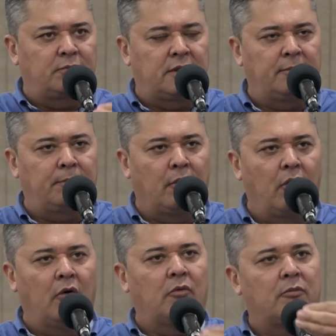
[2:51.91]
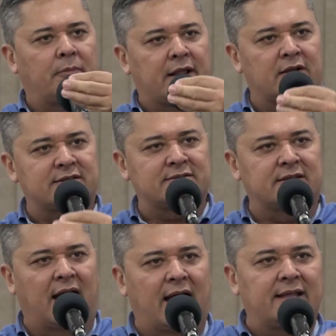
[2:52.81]
de bom para a nossa
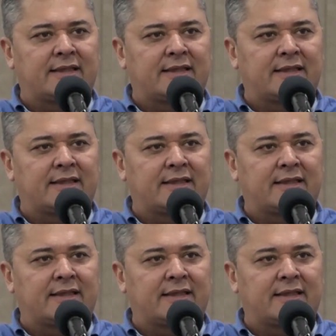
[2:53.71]
cidade